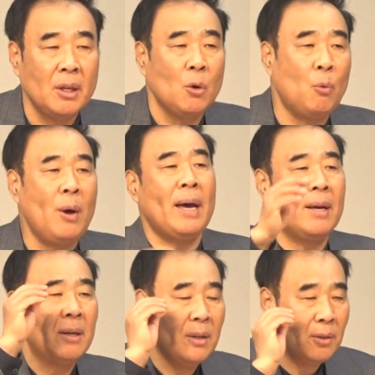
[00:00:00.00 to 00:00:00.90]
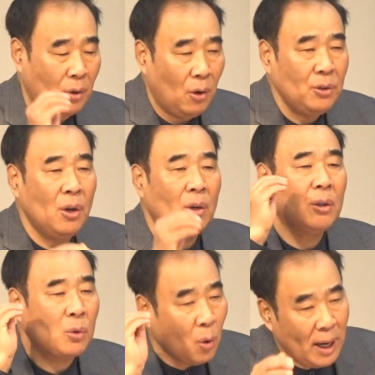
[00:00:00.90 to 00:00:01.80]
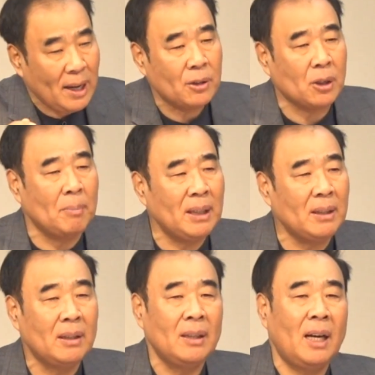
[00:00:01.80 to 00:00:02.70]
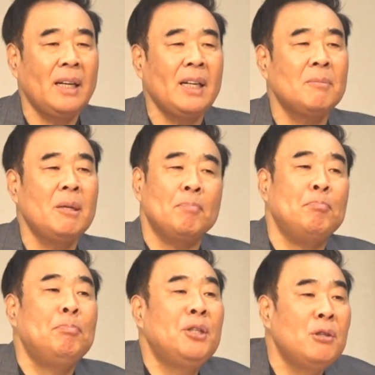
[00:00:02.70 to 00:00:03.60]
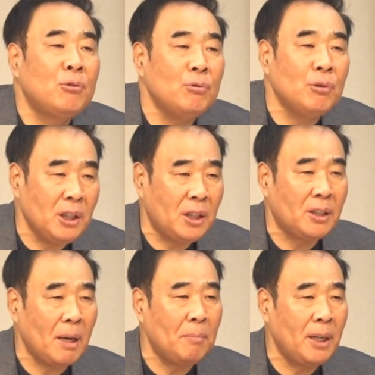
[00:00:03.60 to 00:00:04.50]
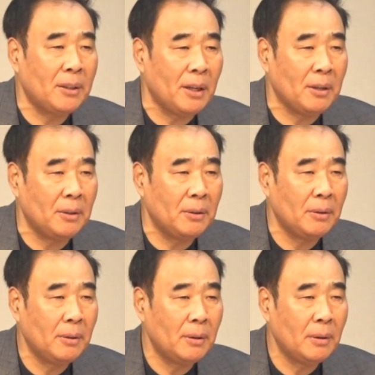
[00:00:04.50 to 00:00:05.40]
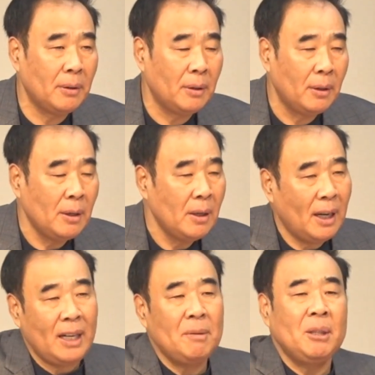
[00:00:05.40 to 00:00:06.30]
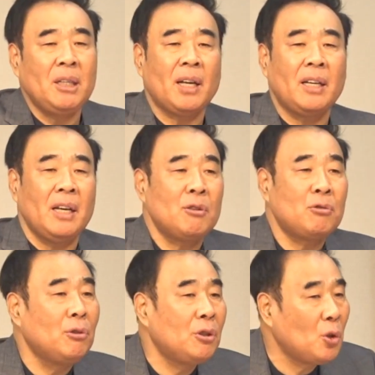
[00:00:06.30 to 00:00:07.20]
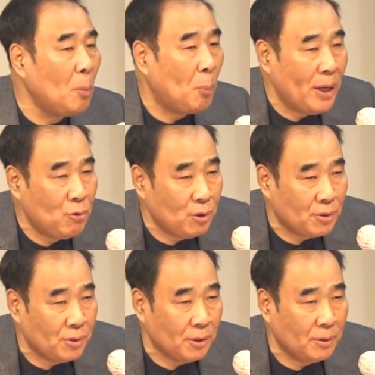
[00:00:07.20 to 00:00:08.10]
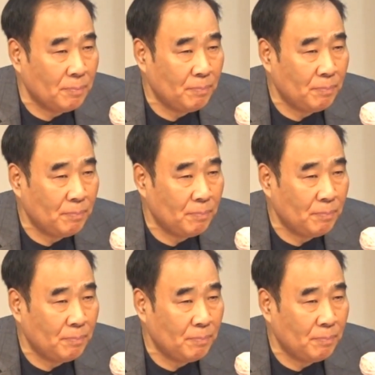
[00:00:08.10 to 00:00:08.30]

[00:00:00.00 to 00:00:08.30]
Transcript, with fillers: 왜? 성령을 통하여서만 하나님을 믿을 수 있기 때문에 그래요. 하나님은 이 땅에 예수 그리스도를 보내주셨어요.